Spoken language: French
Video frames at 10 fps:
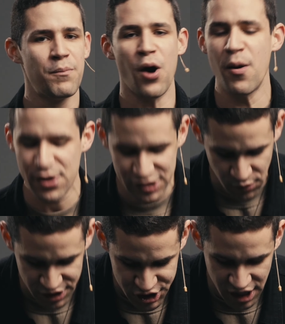Pas
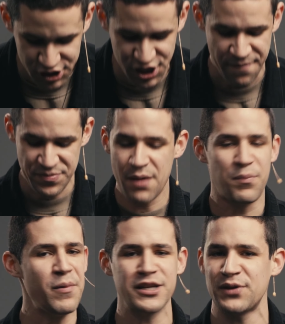besoin de changer,
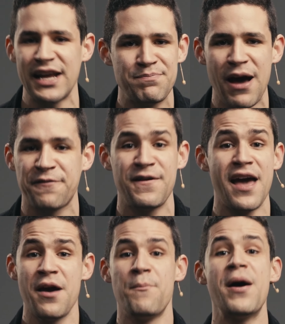pas besoin d'être
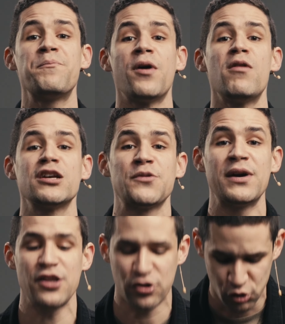parfait, même pas
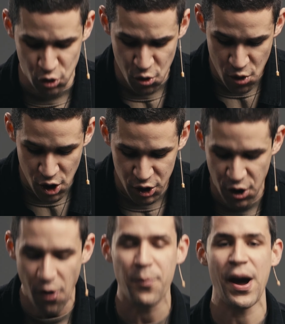besoin de tout
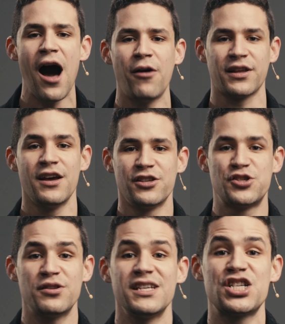comprendre.
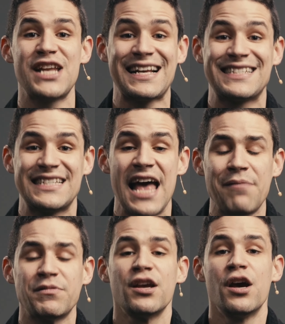Dieu dit, je
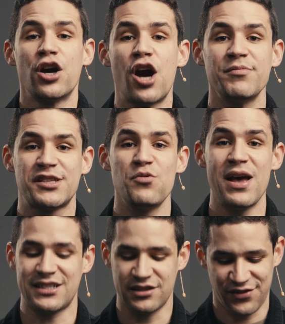t'accepte, comme tu
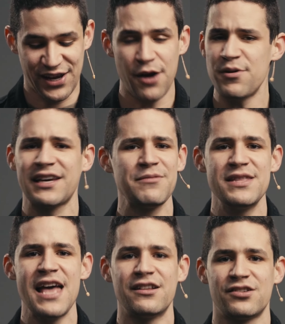es, si tu fais comme le
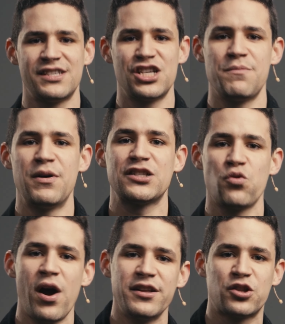criminel, tu dis, j'ai
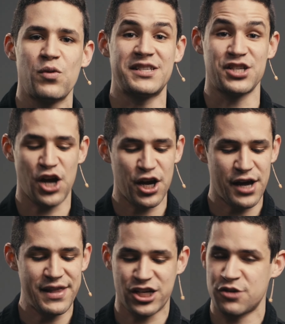besoin de toi, si je
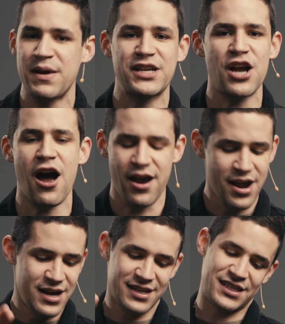reconnais que je suis pécheur,
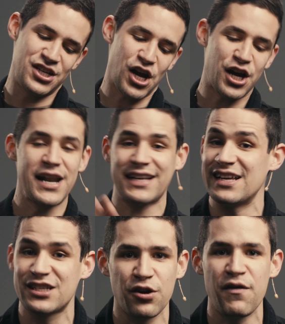si je reconnais que
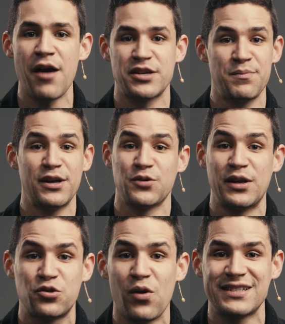tu es sauveur, j'ai besoin
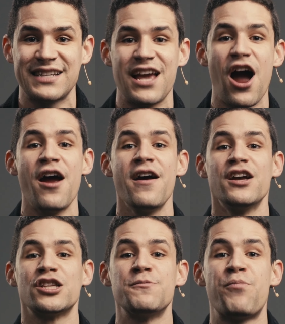de toi, Seigneur,
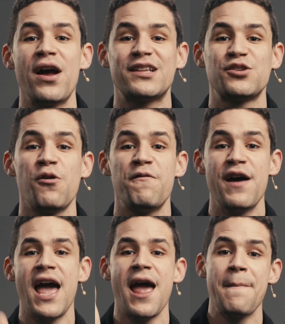tu peux être
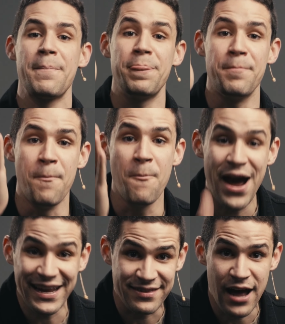sauvé
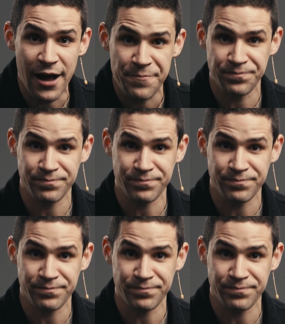maintenant.